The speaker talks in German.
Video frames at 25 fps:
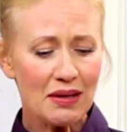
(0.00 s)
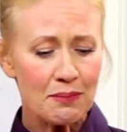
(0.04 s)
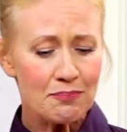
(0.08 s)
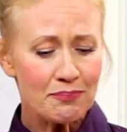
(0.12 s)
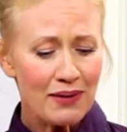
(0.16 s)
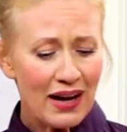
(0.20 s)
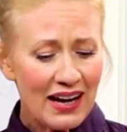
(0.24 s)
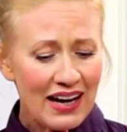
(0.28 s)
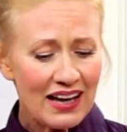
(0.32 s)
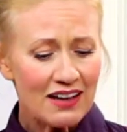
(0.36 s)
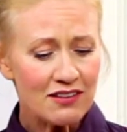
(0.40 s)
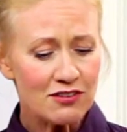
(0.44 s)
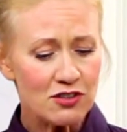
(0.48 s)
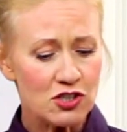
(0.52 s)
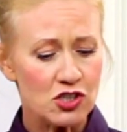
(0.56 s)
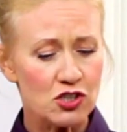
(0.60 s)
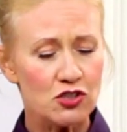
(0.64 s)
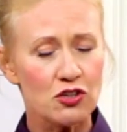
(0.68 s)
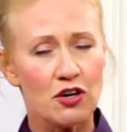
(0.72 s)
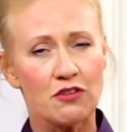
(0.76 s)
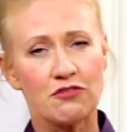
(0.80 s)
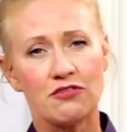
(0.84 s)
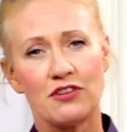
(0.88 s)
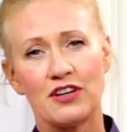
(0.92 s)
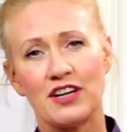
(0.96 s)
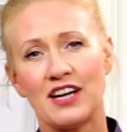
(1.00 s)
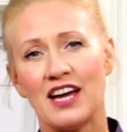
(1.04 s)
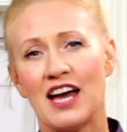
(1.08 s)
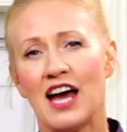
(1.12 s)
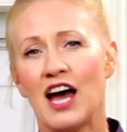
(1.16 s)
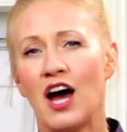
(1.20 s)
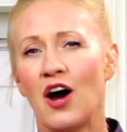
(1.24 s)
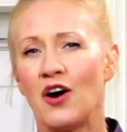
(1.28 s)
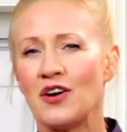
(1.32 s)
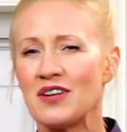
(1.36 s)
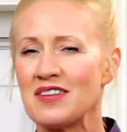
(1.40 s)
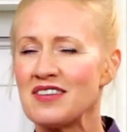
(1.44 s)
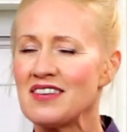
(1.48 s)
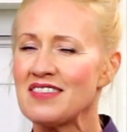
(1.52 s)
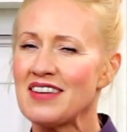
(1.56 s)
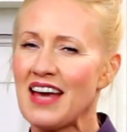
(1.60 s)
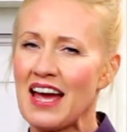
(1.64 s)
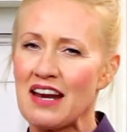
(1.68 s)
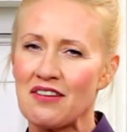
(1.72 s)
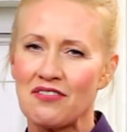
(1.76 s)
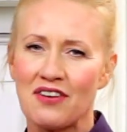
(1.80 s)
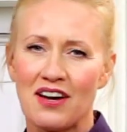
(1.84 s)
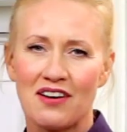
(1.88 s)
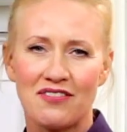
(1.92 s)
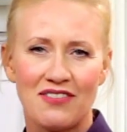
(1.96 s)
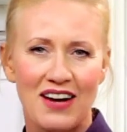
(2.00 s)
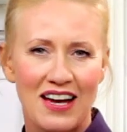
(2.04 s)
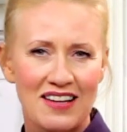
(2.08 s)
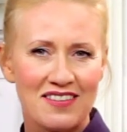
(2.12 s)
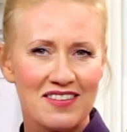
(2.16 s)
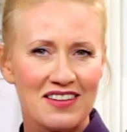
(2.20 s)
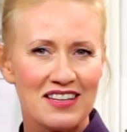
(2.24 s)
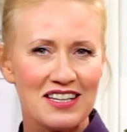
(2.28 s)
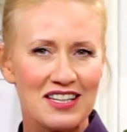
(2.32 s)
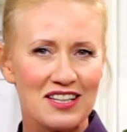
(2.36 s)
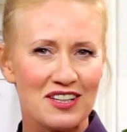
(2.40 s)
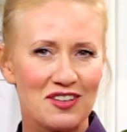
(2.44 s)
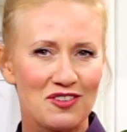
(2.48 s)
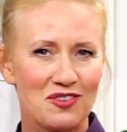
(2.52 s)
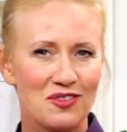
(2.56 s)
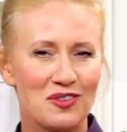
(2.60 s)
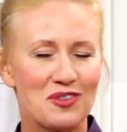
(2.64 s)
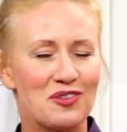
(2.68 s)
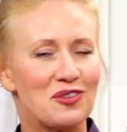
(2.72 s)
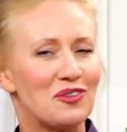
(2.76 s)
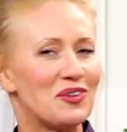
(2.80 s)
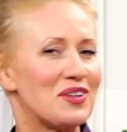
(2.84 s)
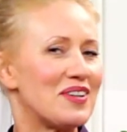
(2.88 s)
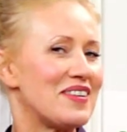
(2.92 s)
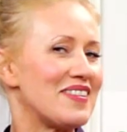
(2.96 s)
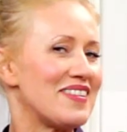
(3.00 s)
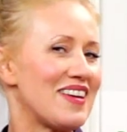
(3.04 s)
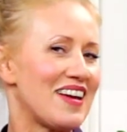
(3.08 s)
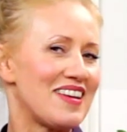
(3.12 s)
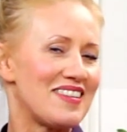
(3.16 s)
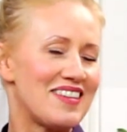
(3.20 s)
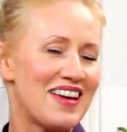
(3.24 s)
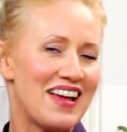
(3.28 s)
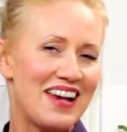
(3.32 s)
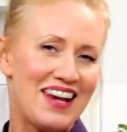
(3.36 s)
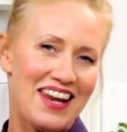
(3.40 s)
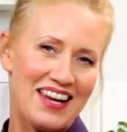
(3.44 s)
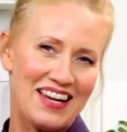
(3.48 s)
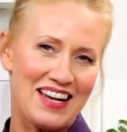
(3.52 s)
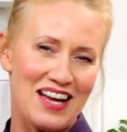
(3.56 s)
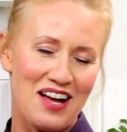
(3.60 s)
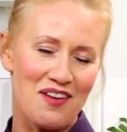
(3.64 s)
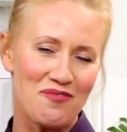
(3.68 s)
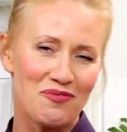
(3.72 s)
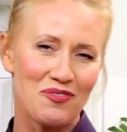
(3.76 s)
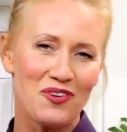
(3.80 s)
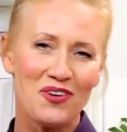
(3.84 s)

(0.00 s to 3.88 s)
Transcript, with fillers: Ballaststoffe und es ist einfach wahnsinnig gesund und sehr, sehr lecker.